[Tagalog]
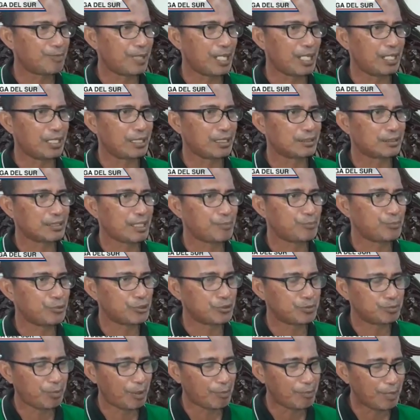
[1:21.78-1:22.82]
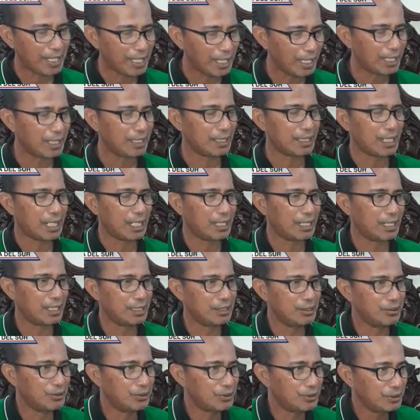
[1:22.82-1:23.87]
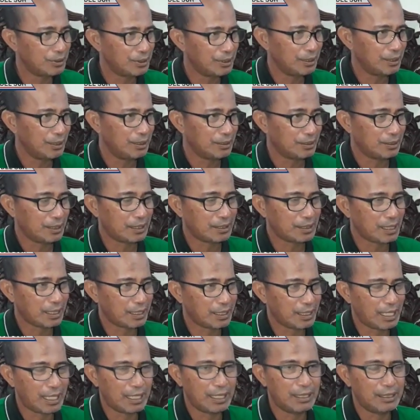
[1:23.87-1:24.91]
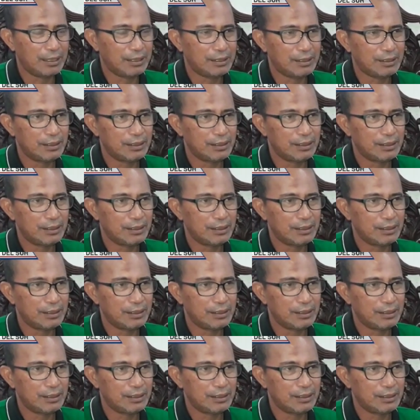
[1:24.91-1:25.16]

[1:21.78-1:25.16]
park tapos pabayaan ka agad yung sasakyan.